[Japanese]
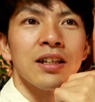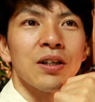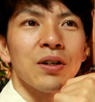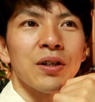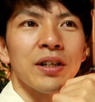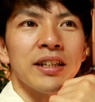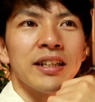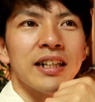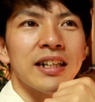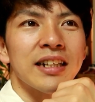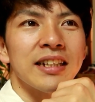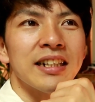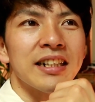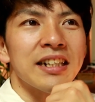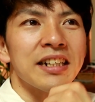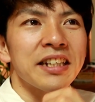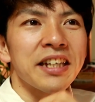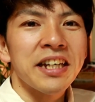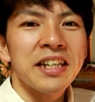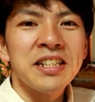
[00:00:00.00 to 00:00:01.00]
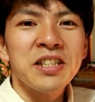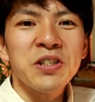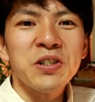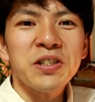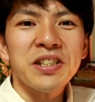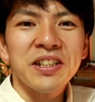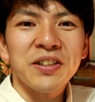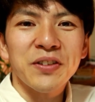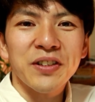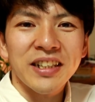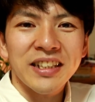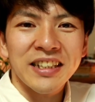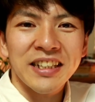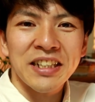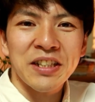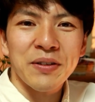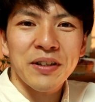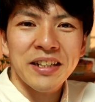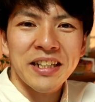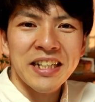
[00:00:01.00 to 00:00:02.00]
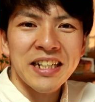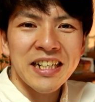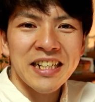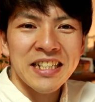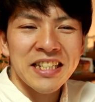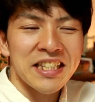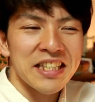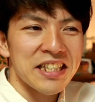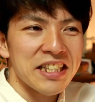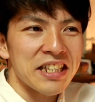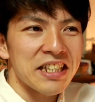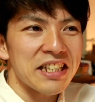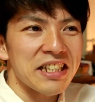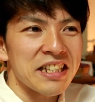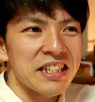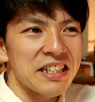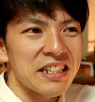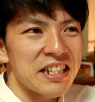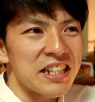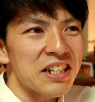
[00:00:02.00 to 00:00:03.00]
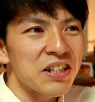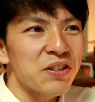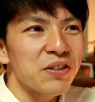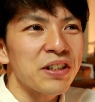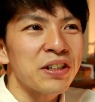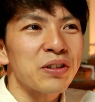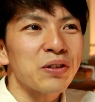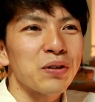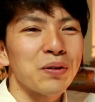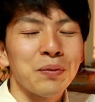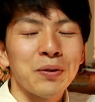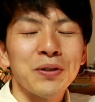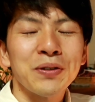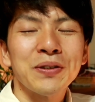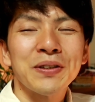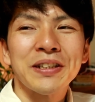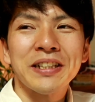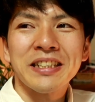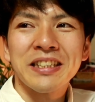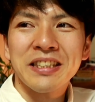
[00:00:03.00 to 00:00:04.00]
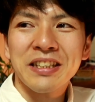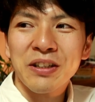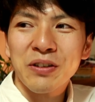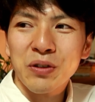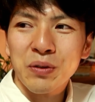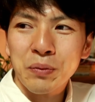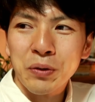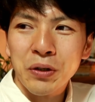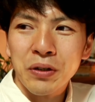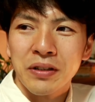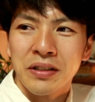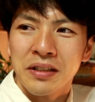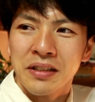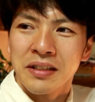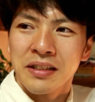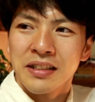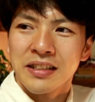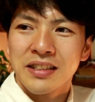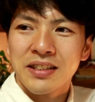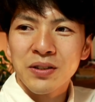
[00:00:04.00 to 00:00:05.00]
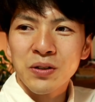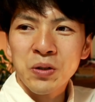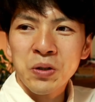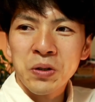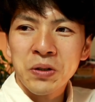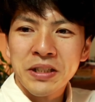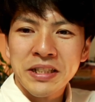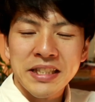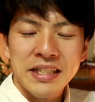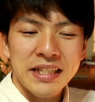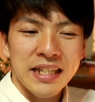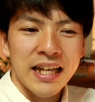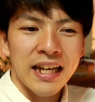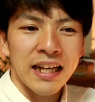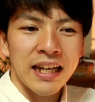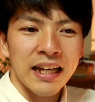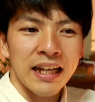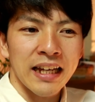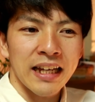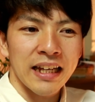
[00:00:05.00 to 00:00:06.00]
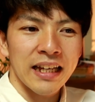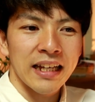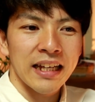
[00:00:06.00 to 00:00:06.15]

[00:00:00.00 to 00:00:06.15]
これはなかなか健常者の方には理解しにくいと思うんですけども、そうですね。